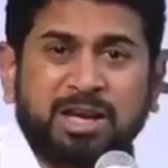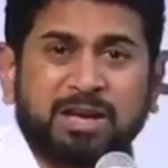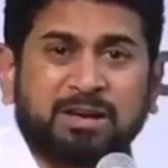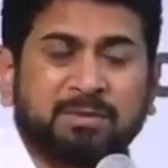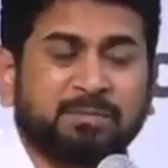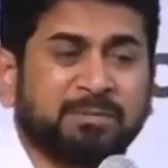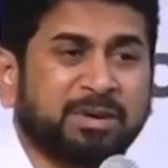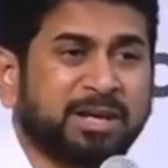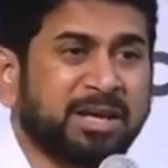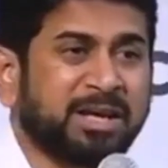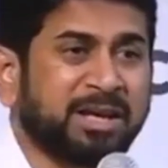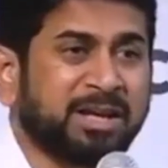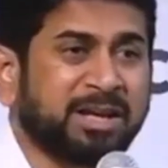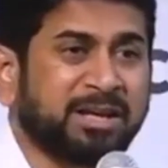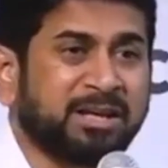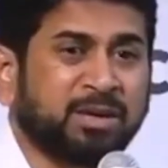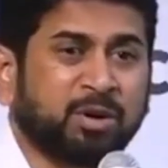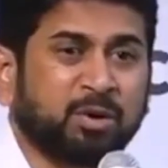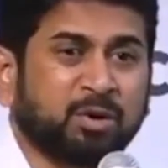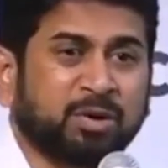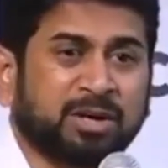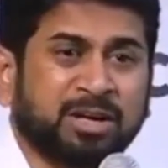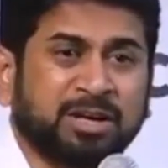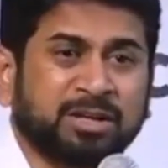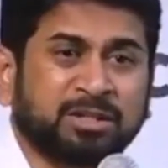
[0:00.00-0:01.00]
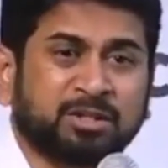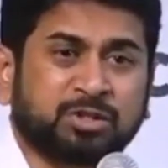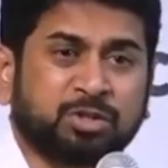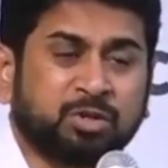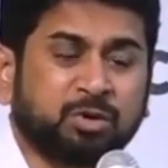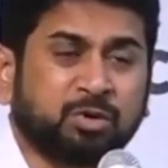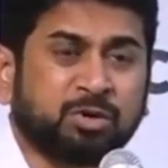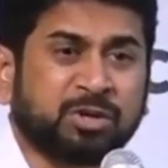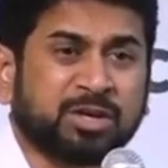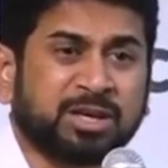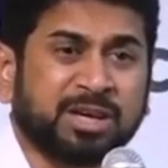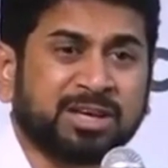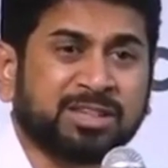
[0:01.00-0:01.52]
में नौकर
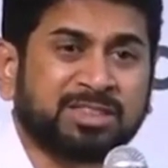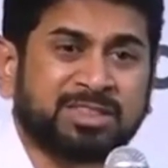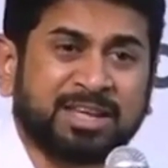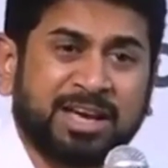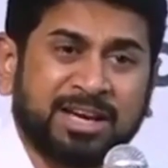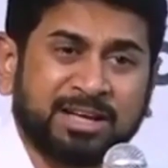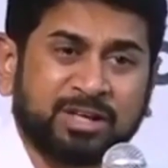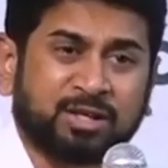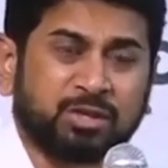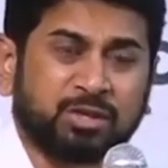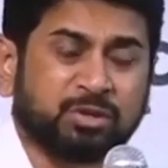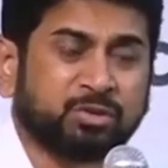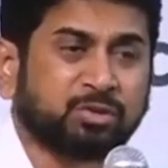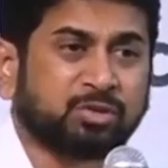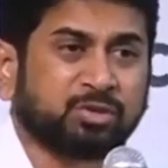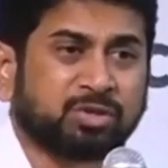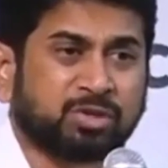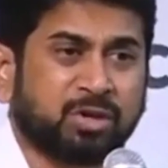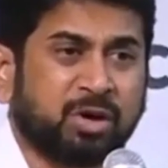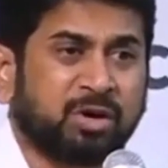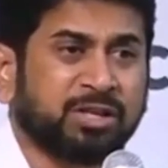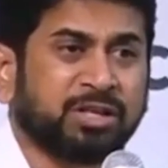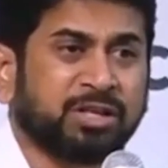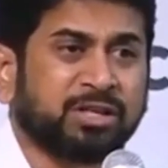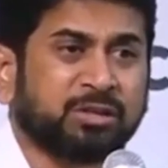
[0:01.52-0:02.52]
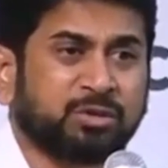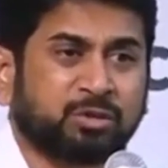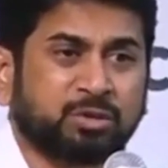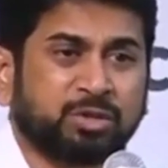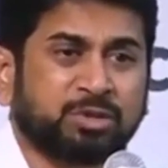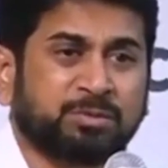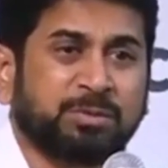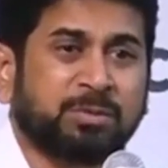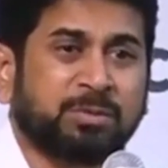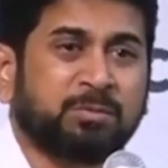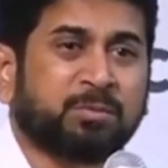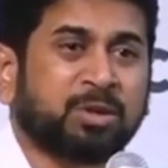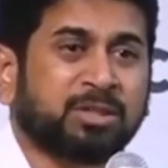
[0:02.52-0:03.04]
झुक के थैंक यू सॉरी कुछ
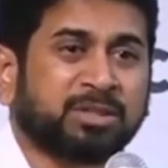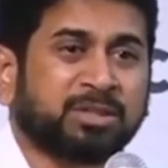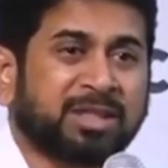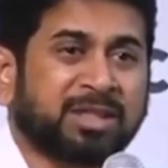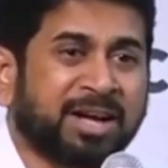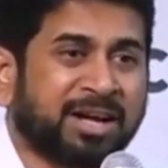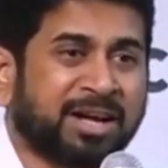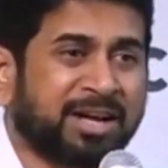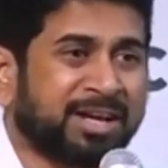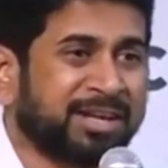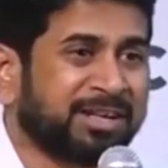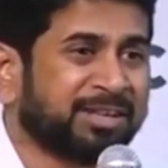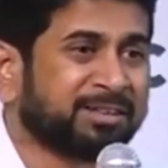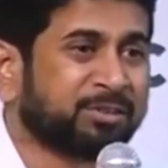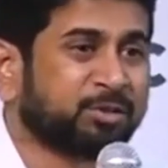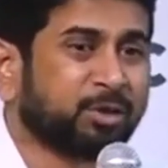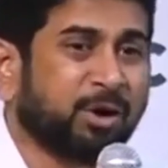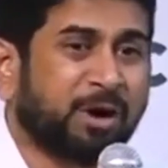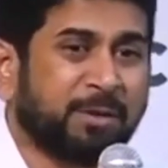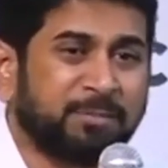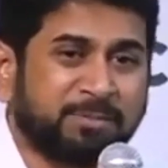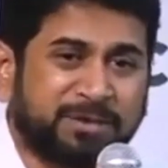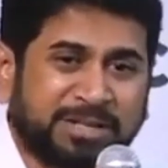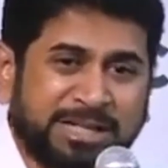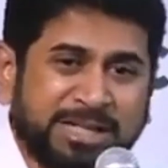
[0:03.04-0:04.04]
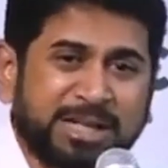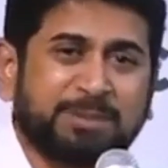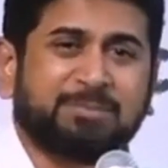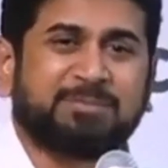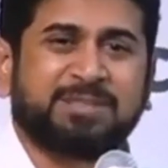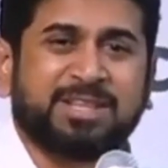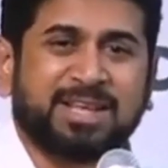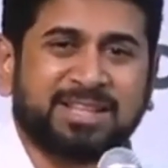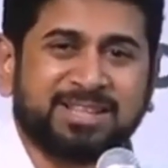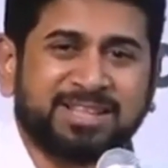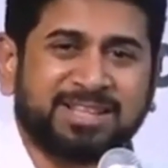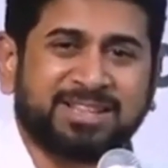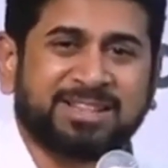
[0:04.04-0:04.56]
भी बोलता है तो हम टिप दे
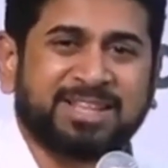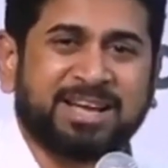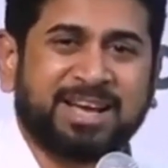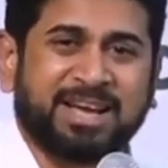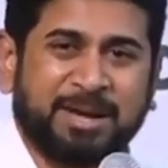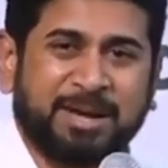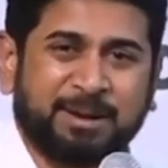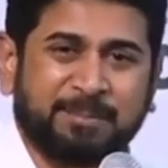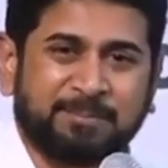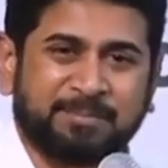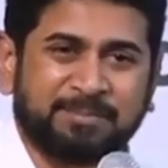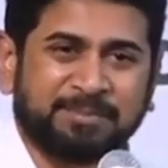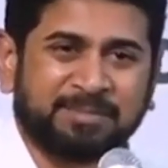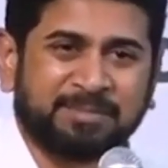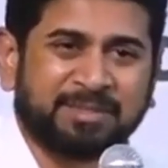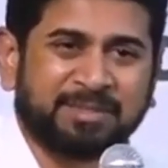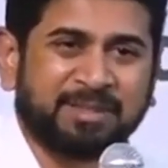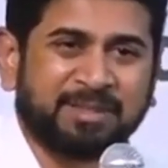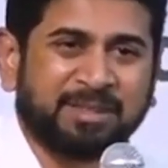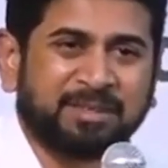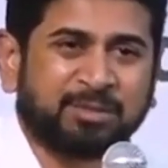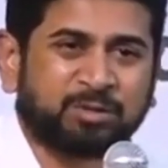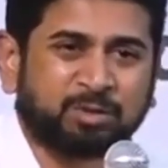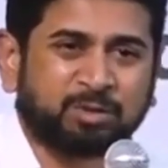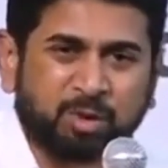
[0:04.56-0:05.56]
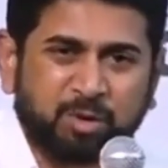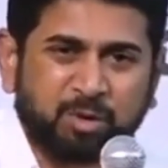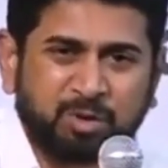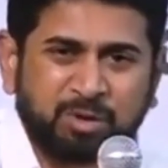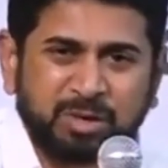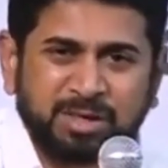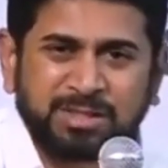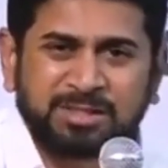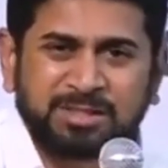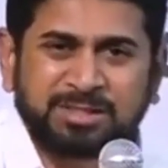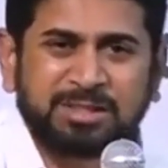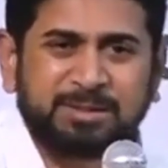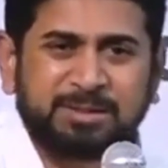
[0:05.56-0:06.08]
देते हैं थोड़ी
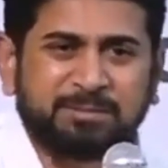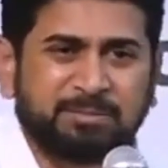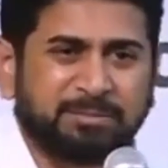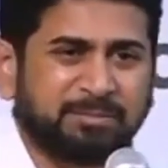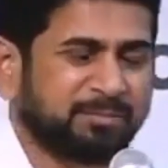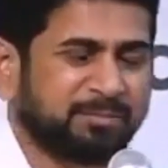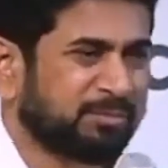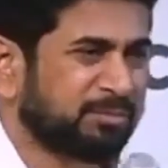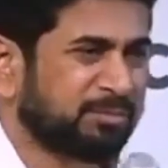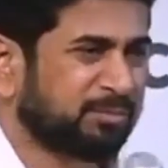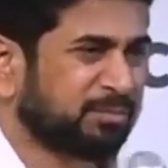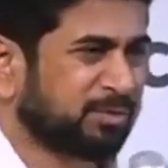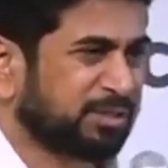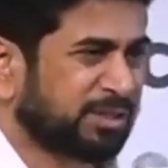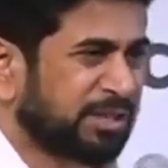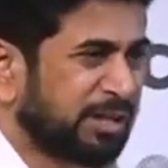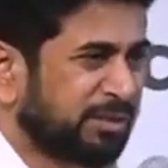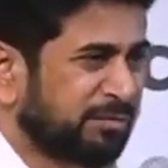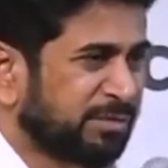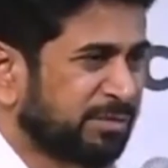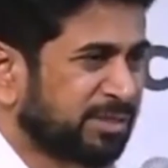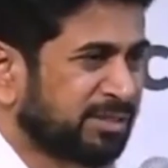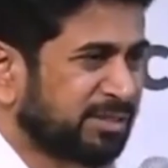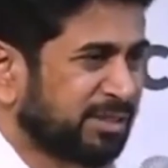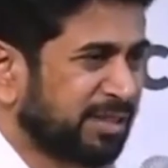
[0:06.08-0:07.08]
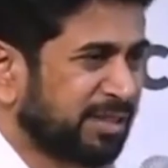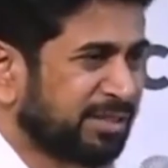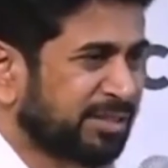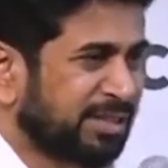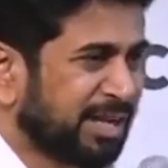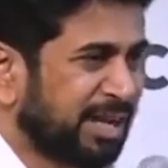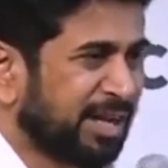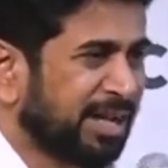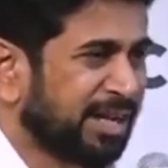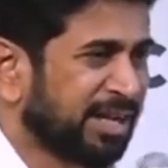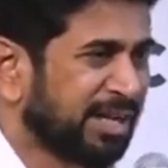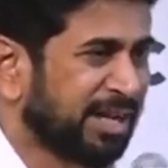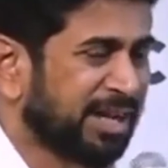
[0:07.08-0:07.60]
सी सर्विस देता है
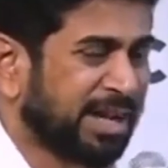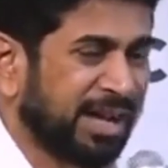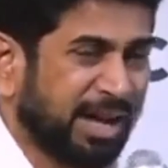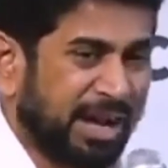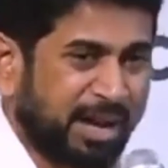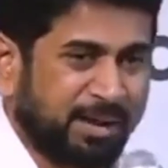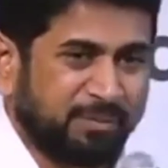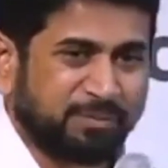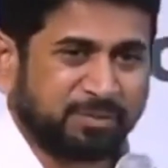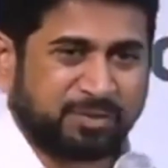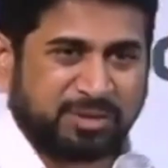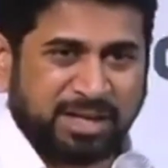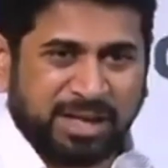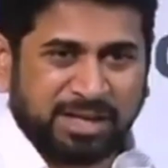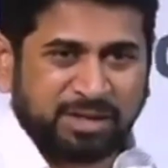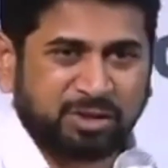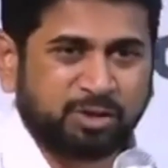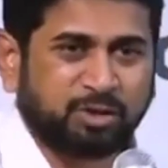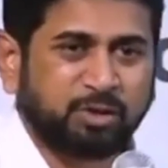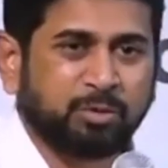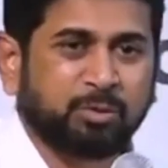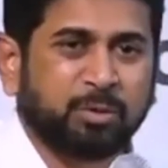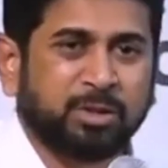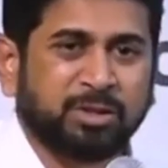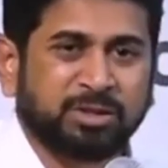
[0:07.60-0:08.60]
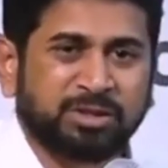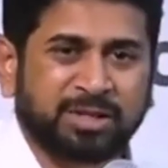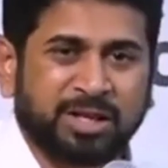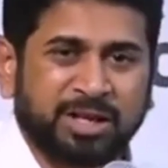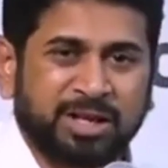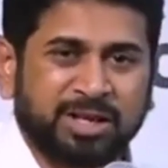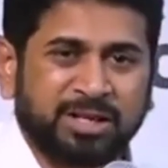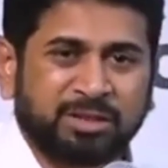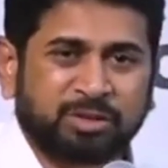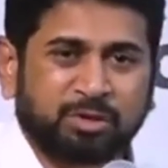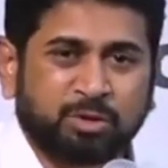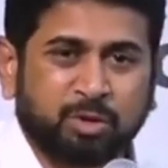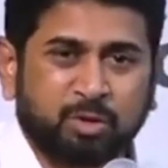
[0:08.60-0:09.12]
हम थैंक यू बोलते हैं
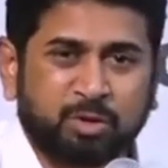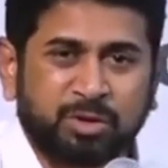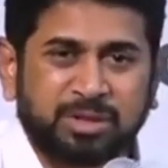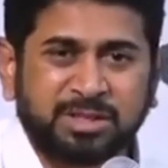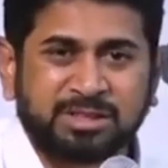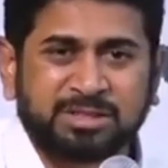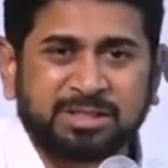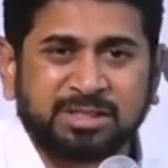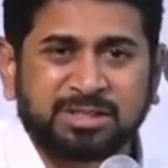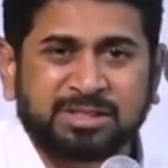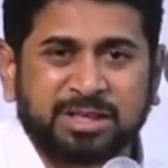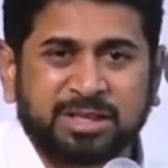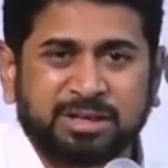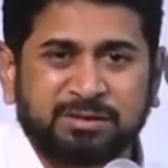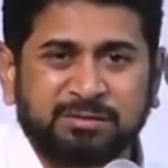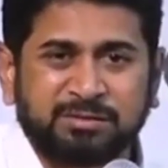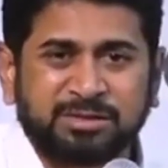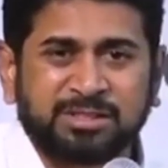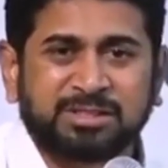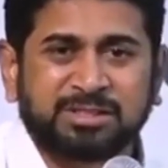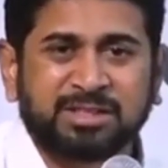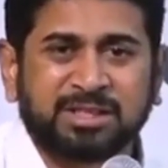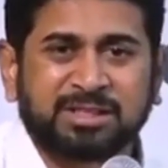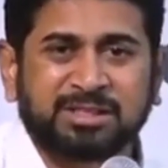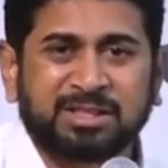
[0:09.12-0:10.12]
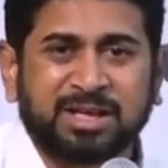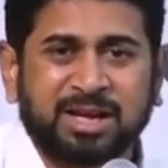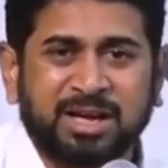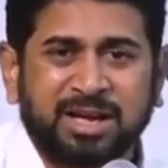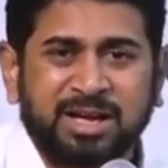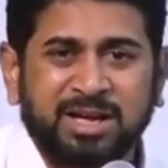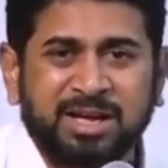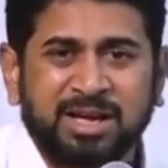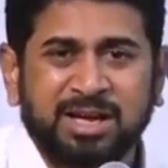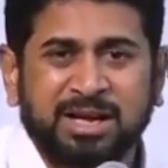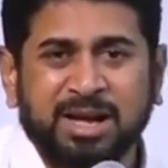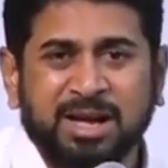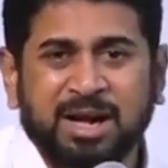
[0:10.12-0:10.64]
थोड़ी सी सर्विस देता
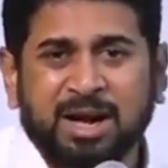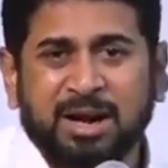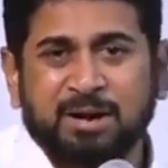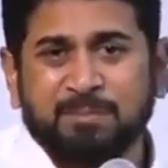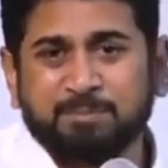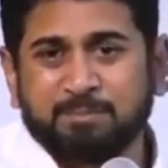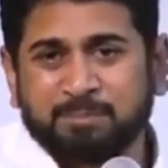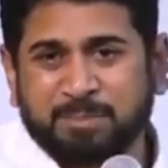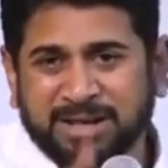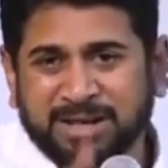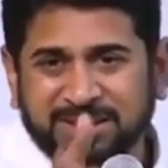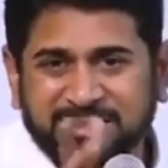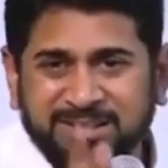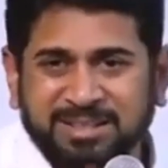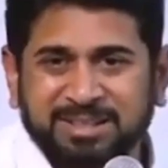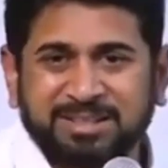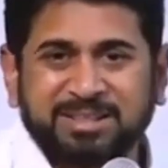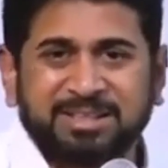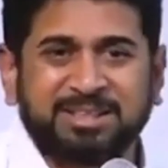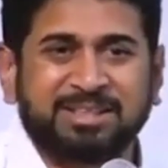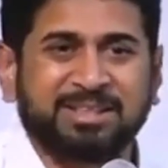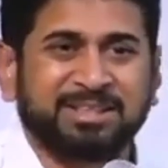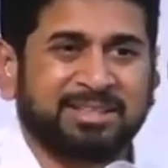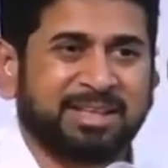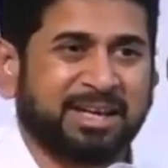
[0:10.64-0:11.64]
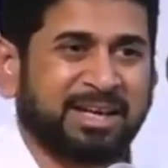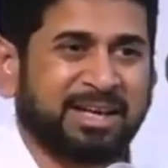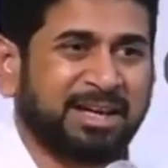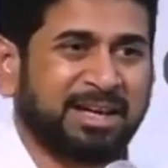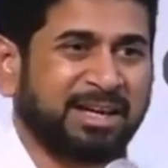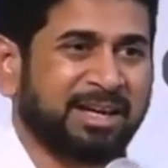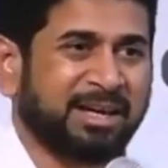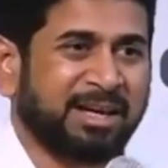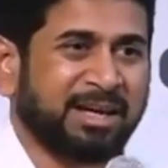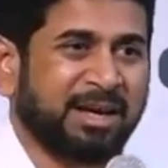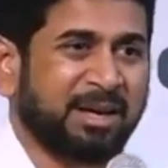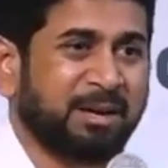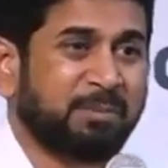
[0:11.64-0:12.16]
है हम पैसे दे देते हैं
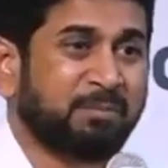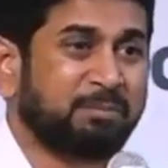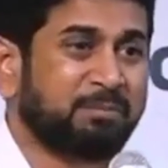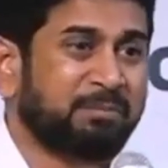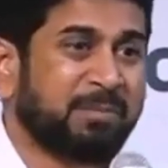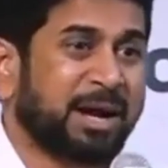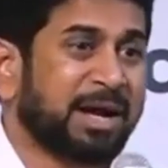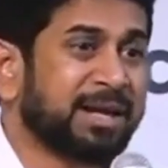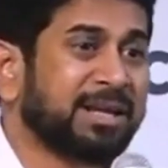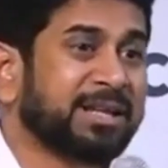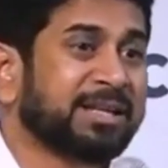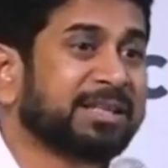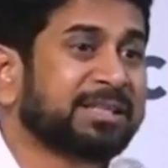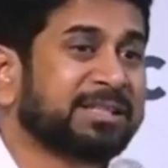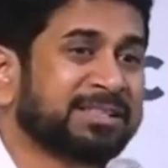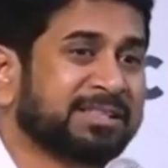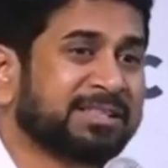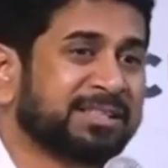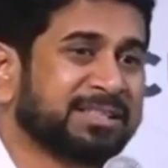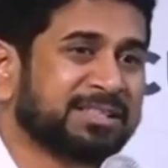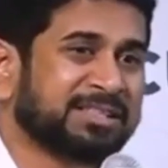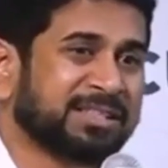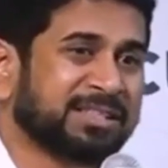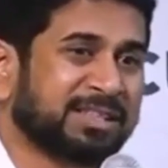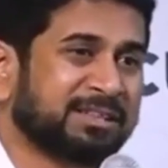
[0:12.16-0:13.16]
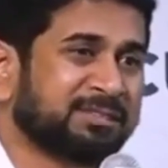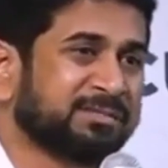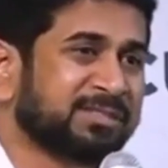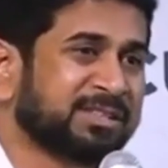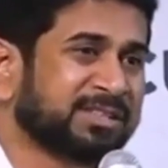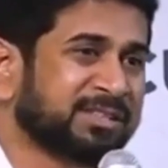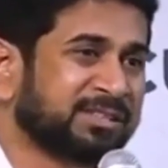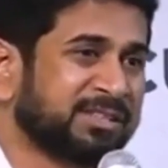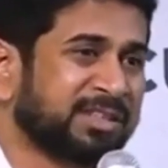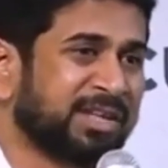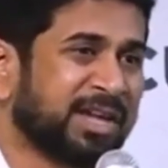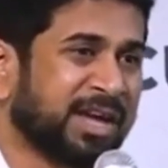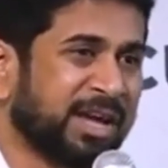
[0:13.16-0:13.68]
माँ ने कितनी सर्विस
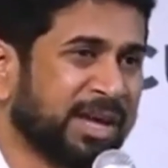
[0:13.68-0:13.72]
दी है